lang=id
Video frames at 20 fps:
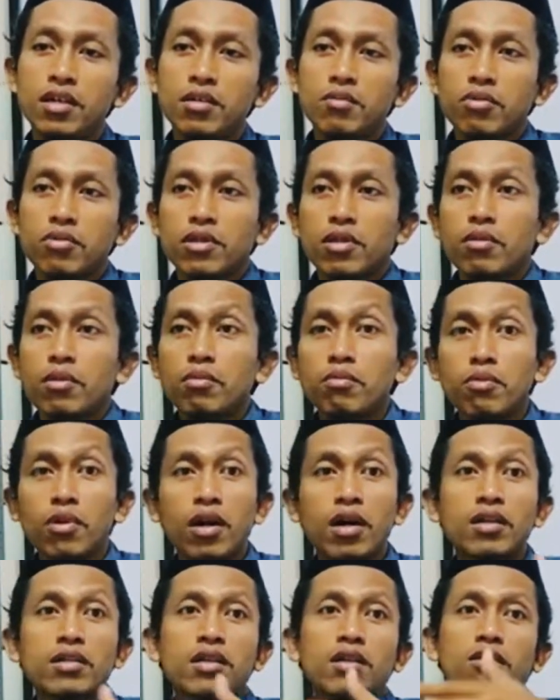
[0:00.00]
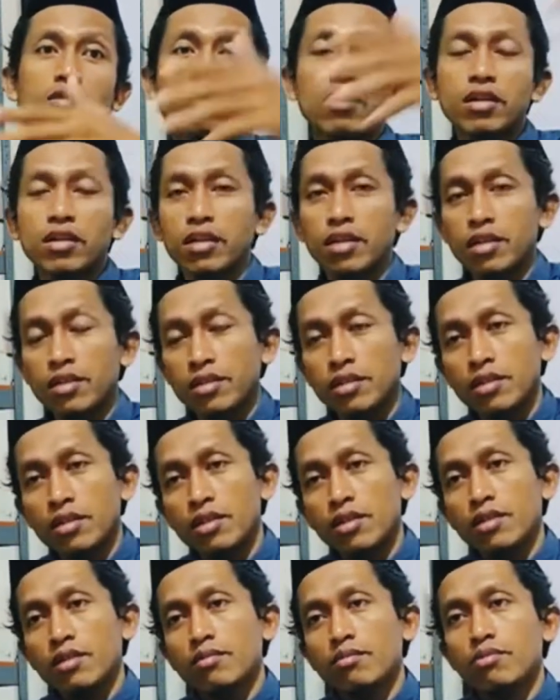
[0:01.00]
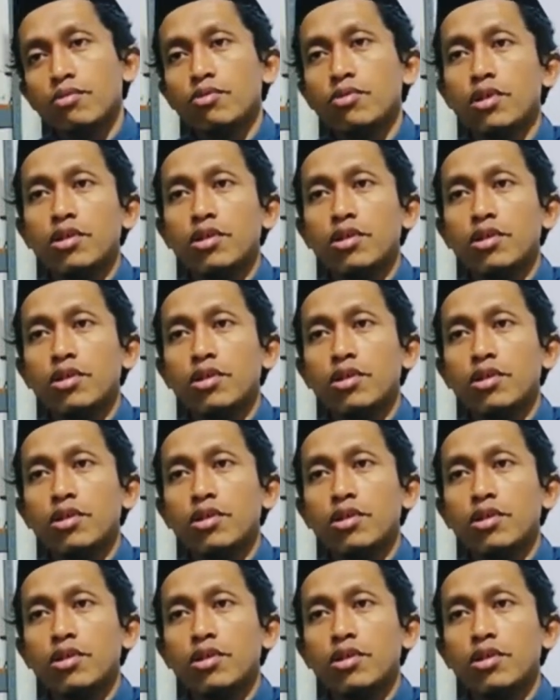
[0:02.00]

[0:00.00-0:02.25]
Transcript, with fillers: Betapa banyak orang yang punya